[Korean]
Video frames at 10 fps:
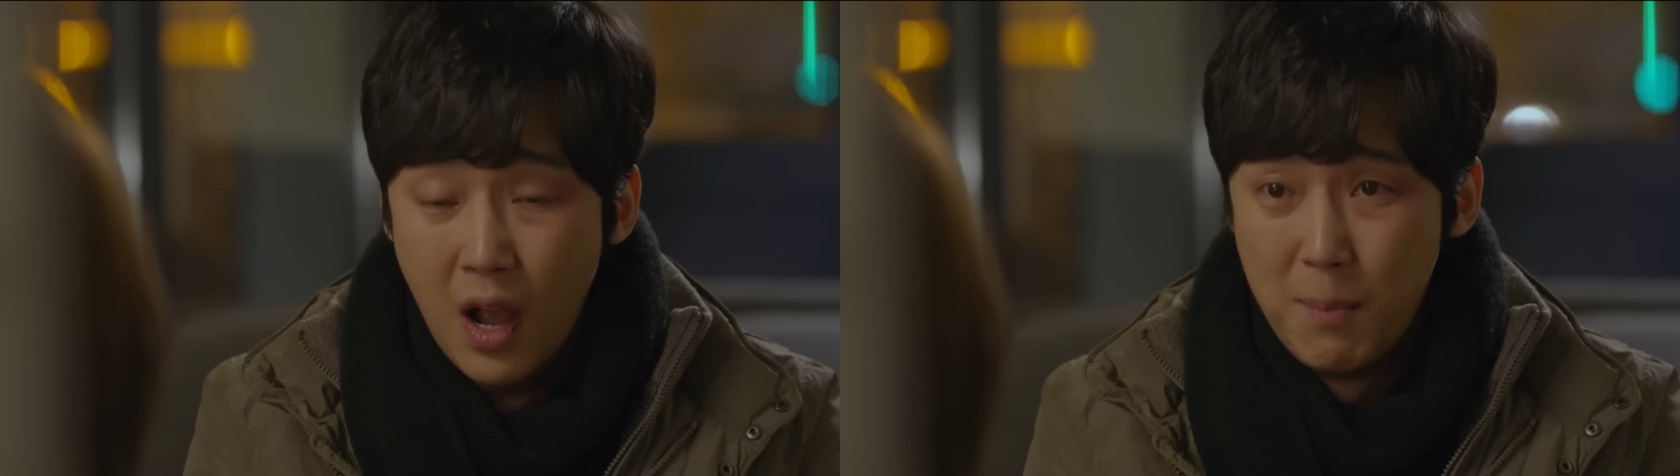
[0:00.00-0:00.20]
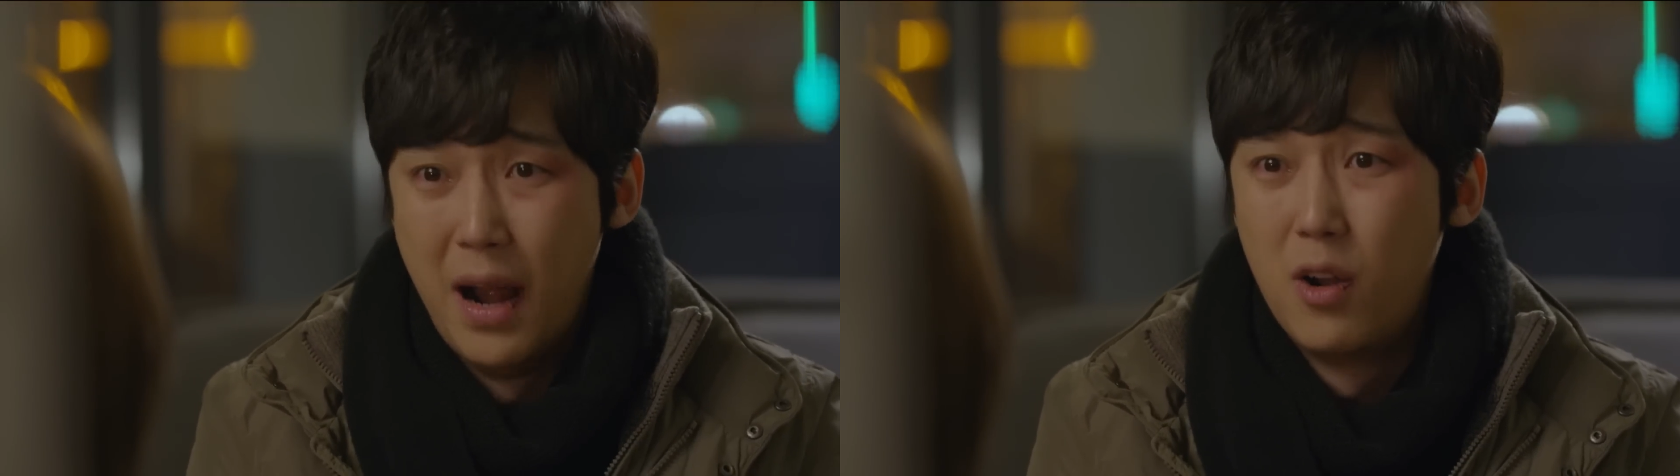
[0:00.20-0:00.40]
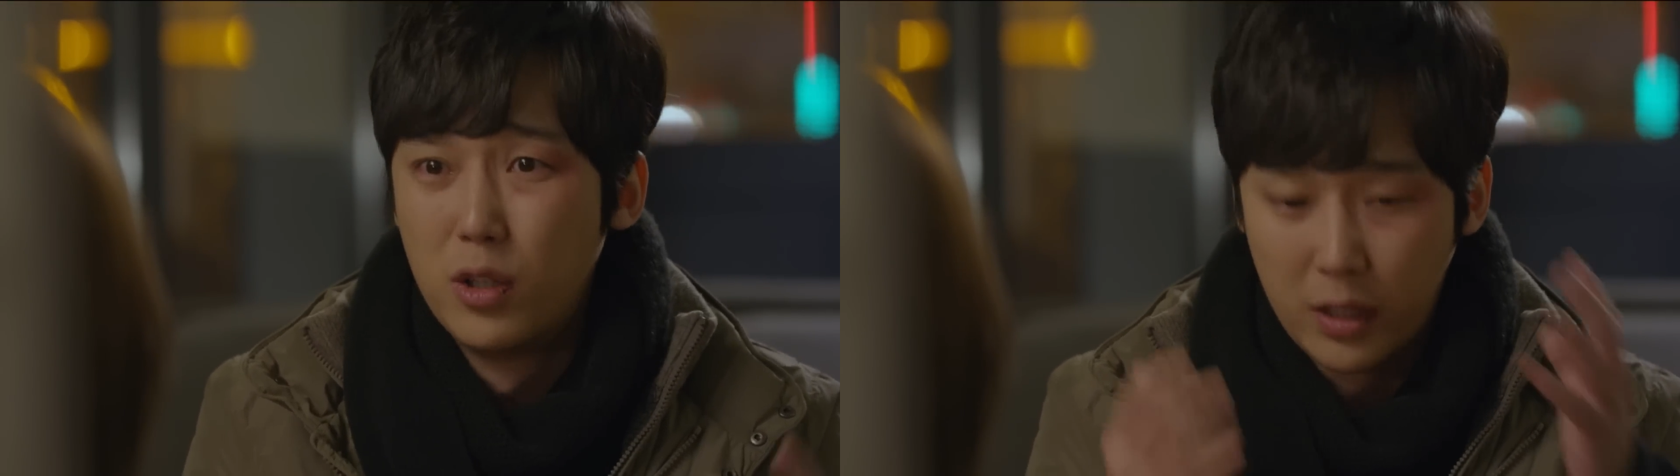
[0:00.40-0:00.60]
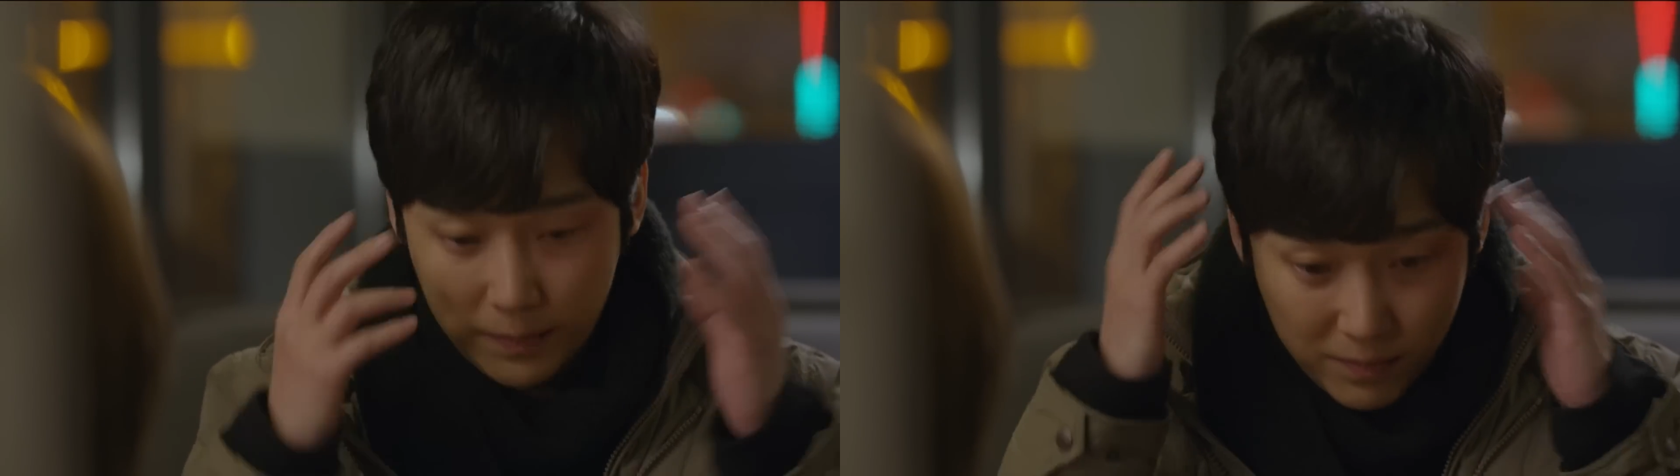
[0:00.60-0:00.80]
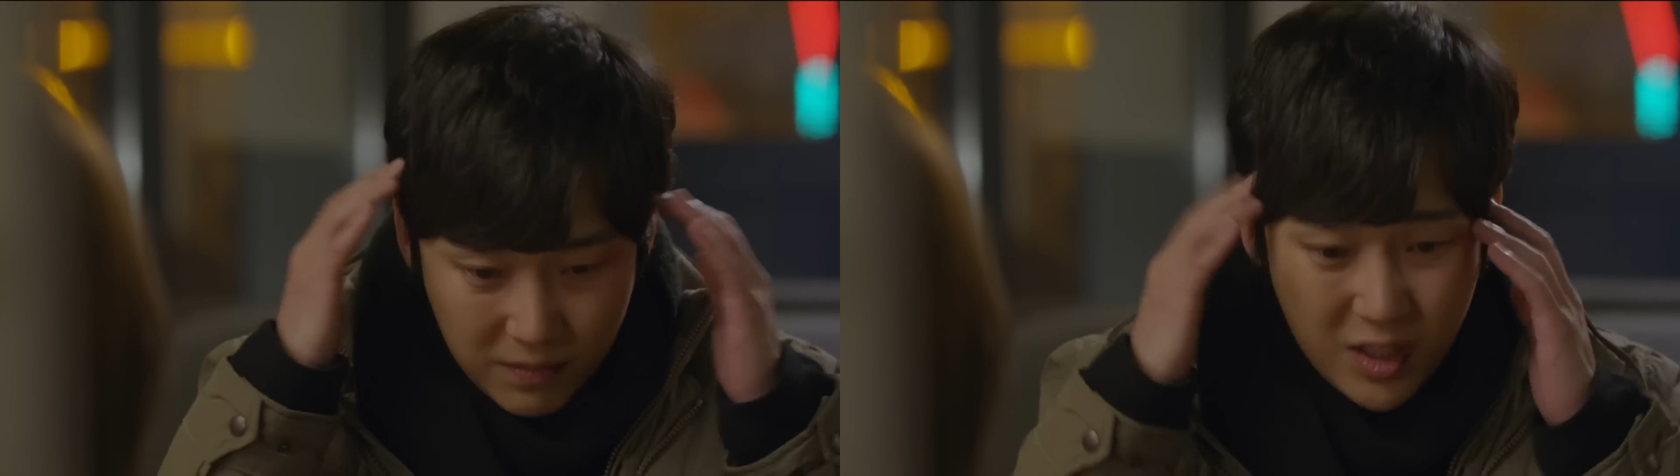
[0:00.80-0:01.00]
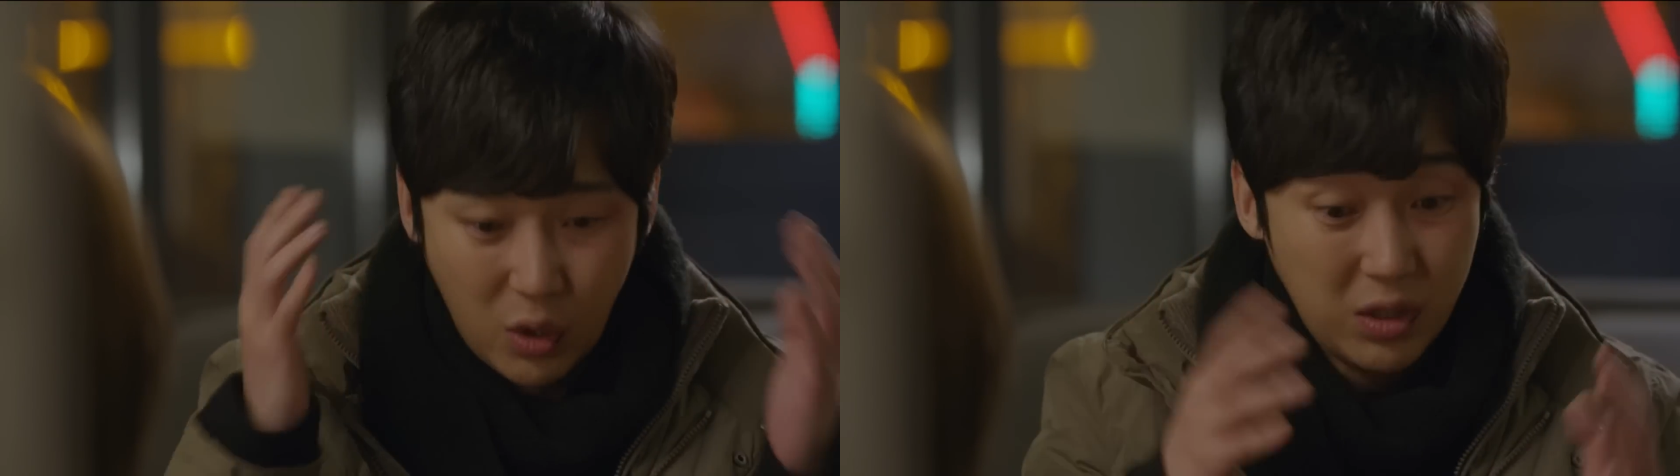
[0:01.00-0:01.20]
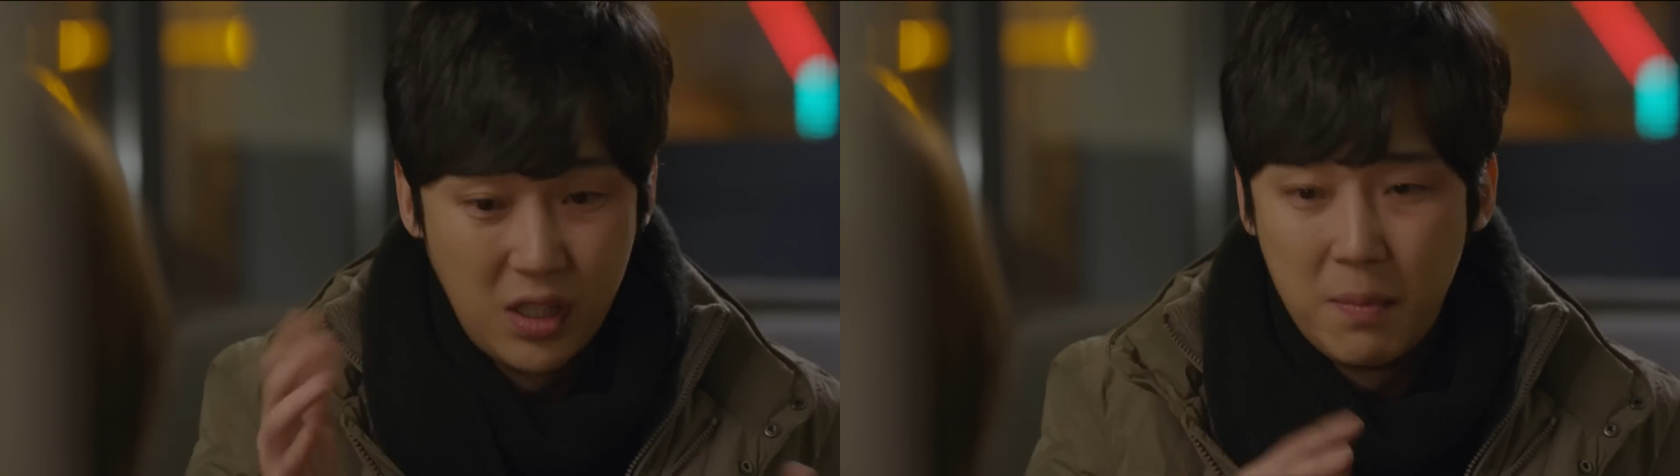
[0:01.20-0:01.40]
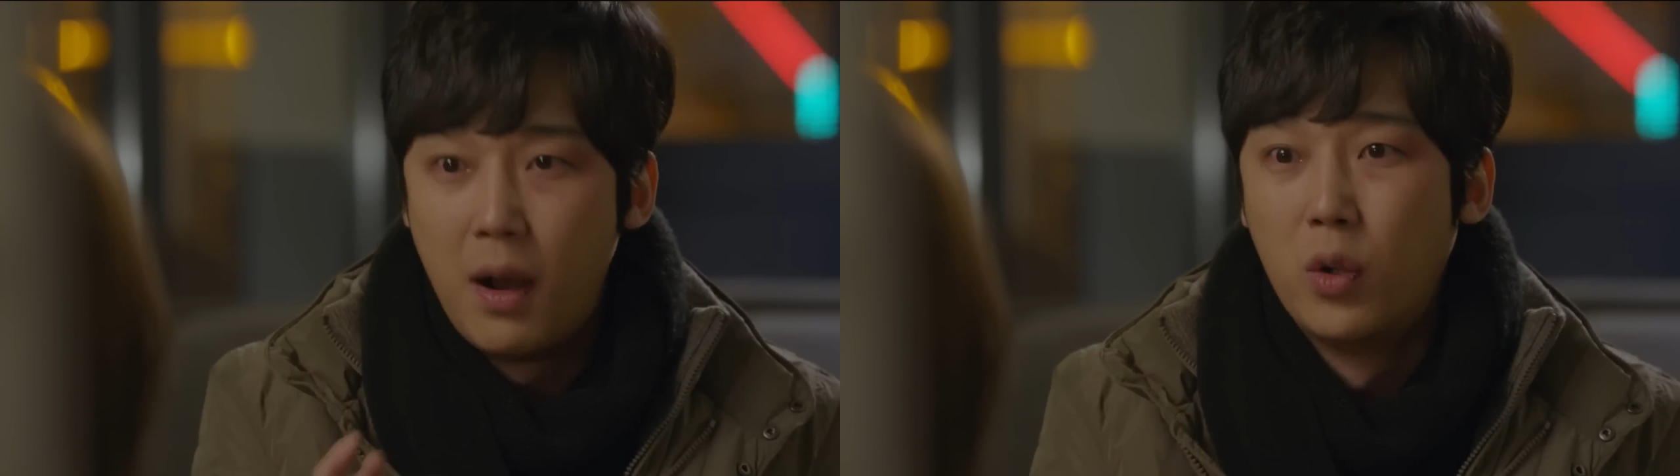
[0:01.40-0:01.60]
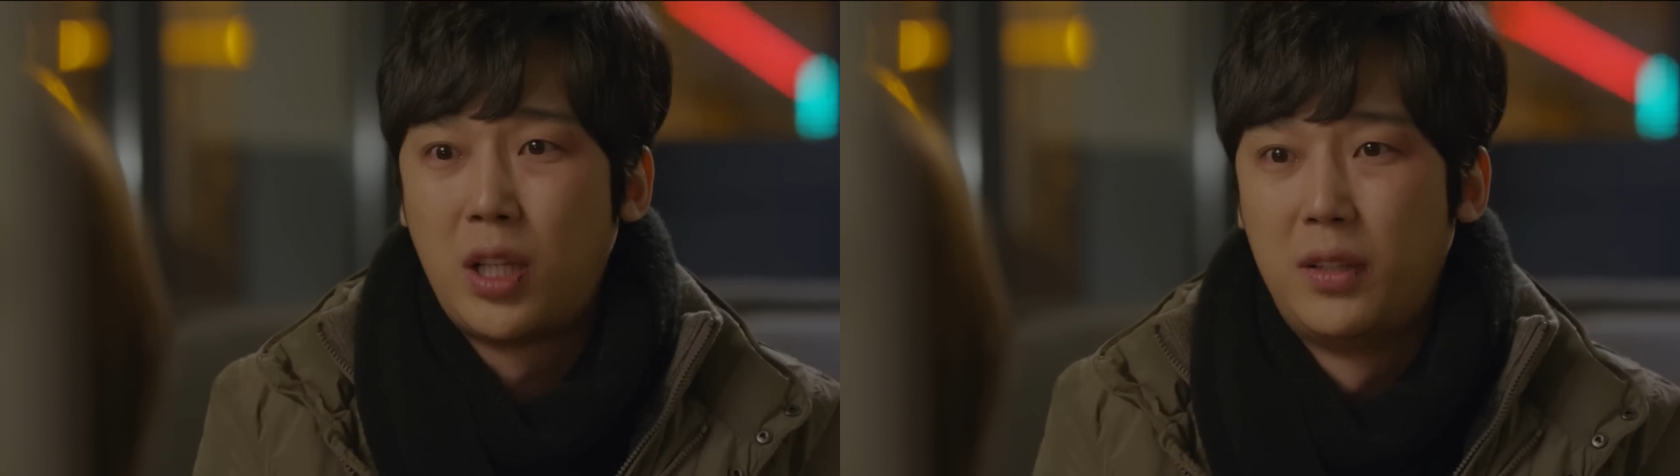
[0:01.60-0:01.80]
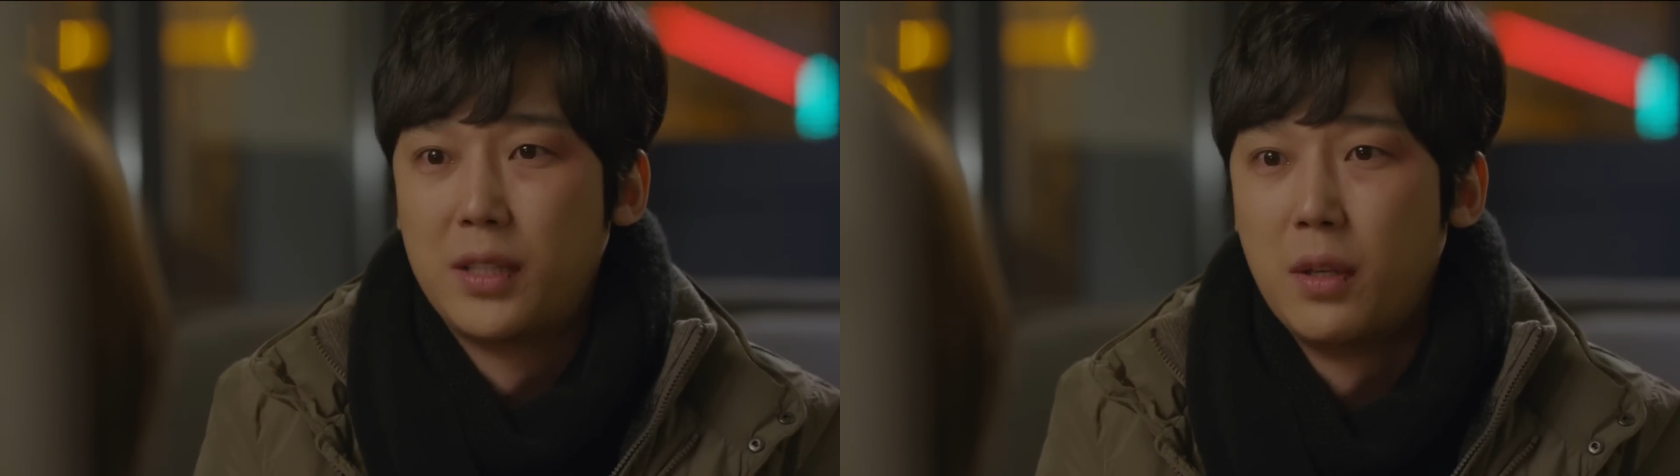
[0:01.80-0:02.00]
반가워서 정신이 막
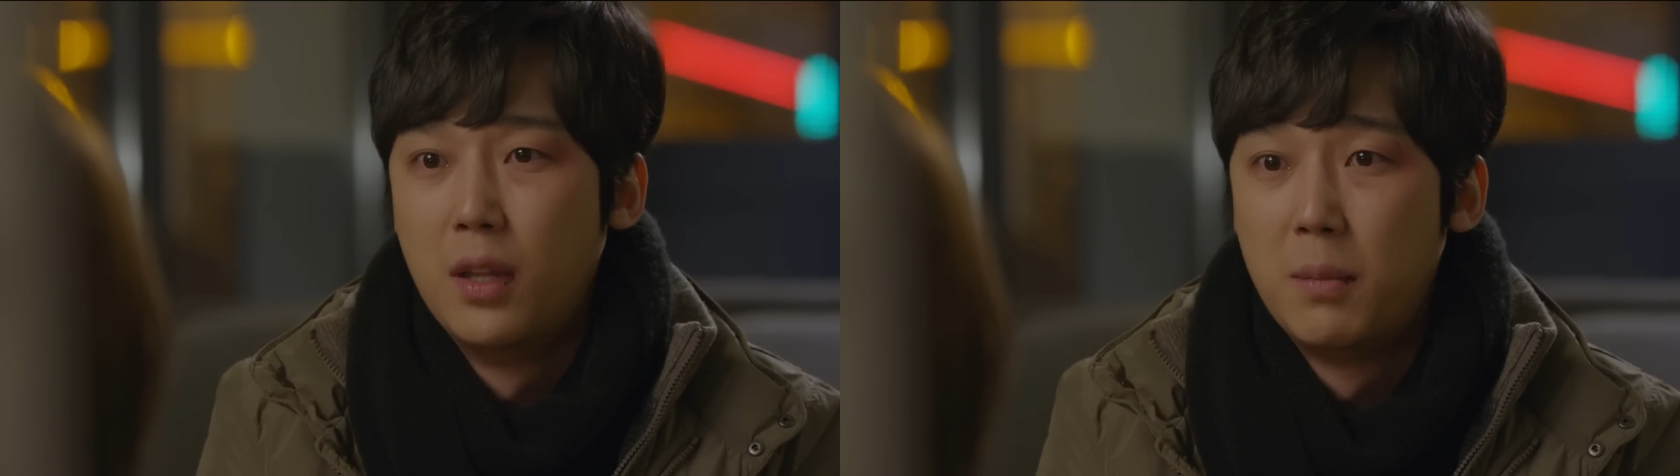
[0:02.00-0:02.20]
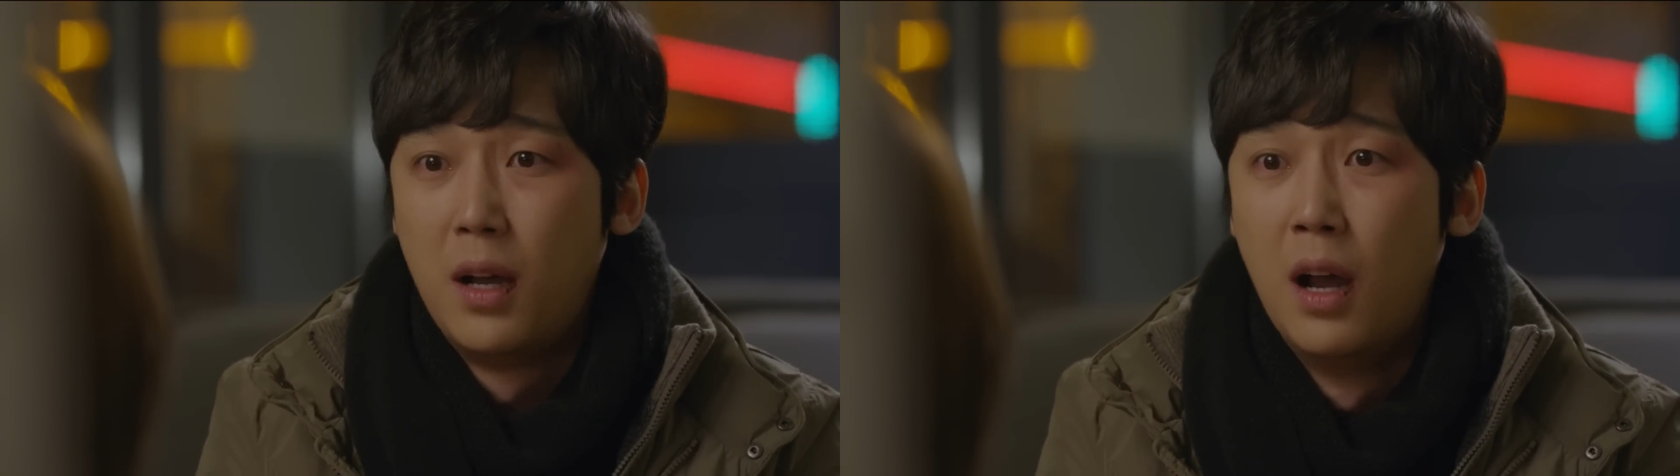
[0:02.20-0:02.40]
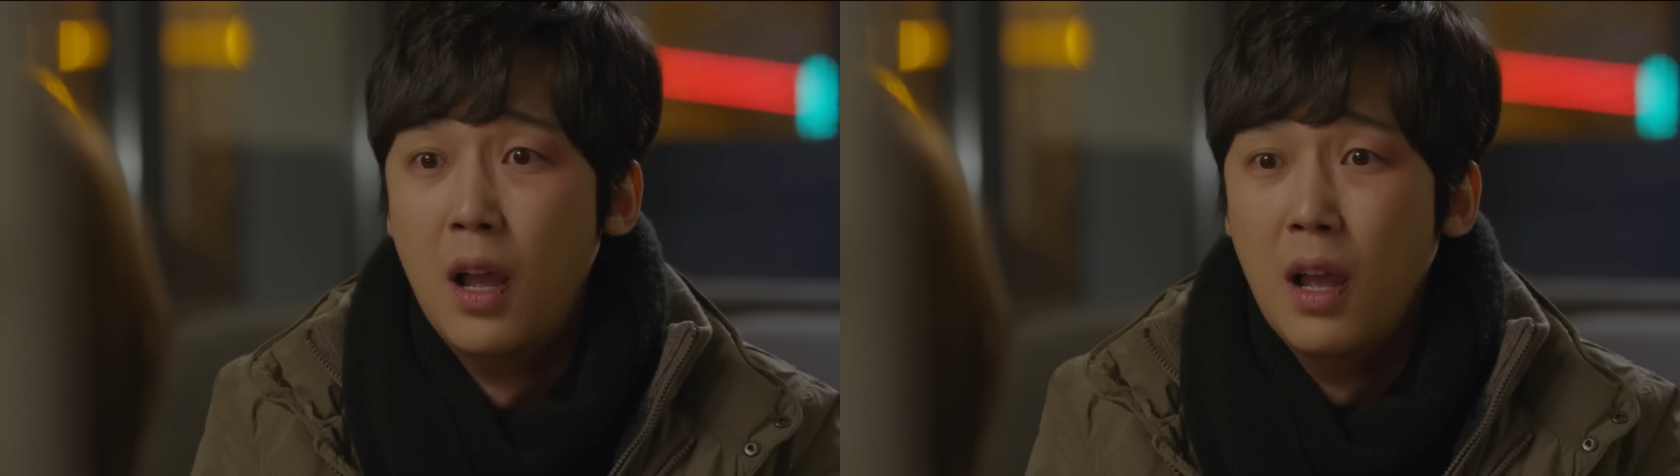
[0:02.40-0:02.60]
어떻게 됐었나 봐.